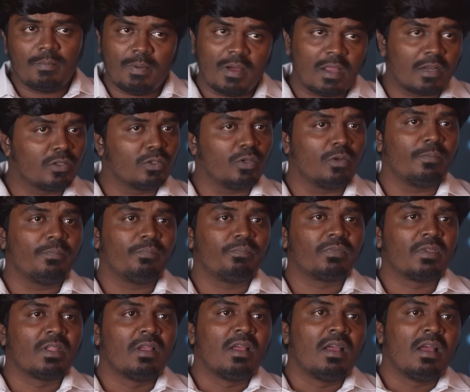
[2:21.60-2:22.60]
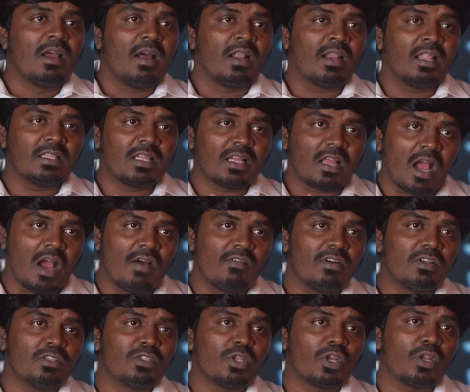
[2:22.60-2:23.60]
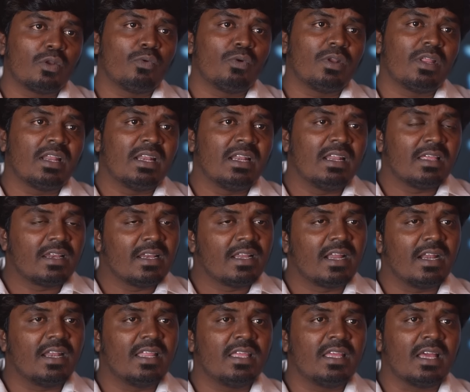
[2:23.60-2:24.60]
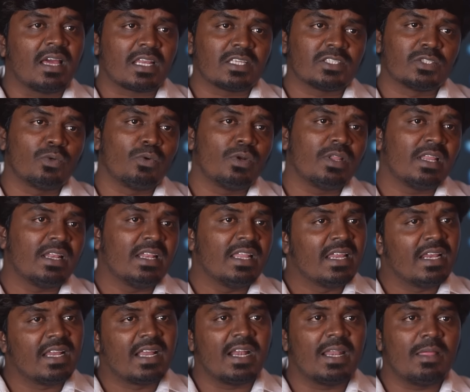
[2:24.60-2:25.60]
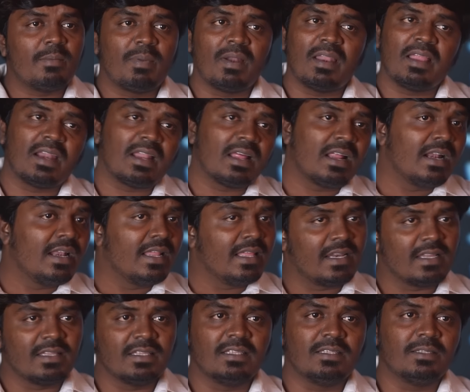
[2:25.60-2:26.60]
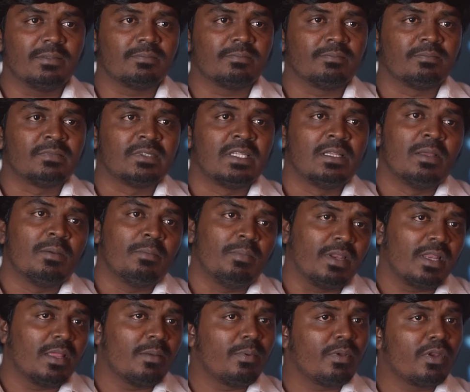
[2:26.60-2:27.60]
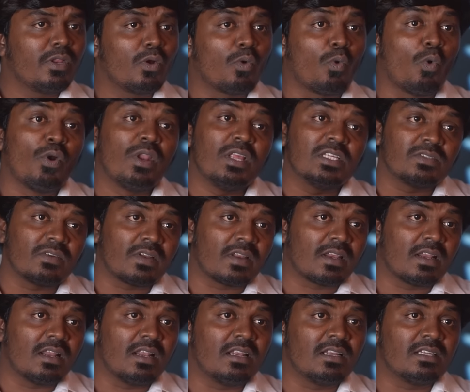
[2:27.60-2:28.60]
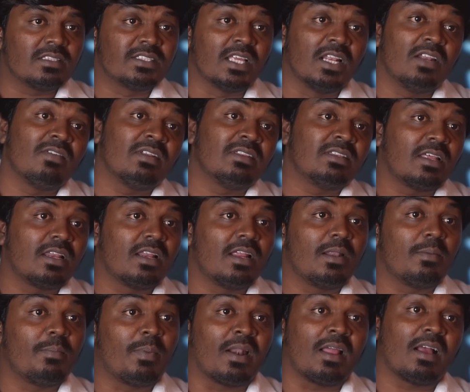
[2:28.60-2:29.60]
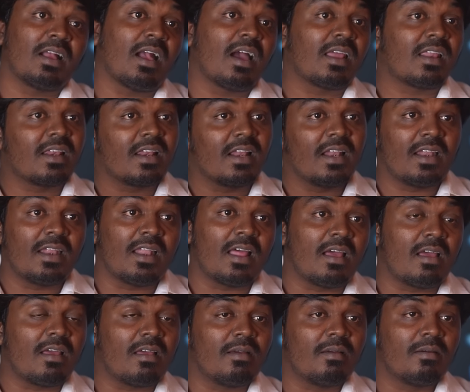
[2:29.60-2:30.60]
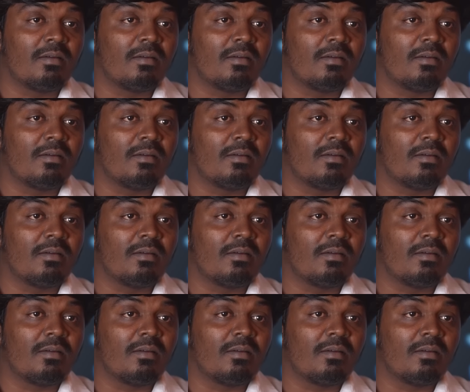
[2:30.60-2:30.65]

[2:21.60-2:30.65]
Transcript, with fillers: பார்த்தோம் ஆனால் அந்த காவல்துறையினுடைய நெருக்கடி அரசினுடைய நெருக்கடி பல இடங்களில் இருந்தது பெரிய பெரிய கோடீஸ்வரர்கள் செல்வந்தர்கள் பணக்காரர்கள் எல்லாம்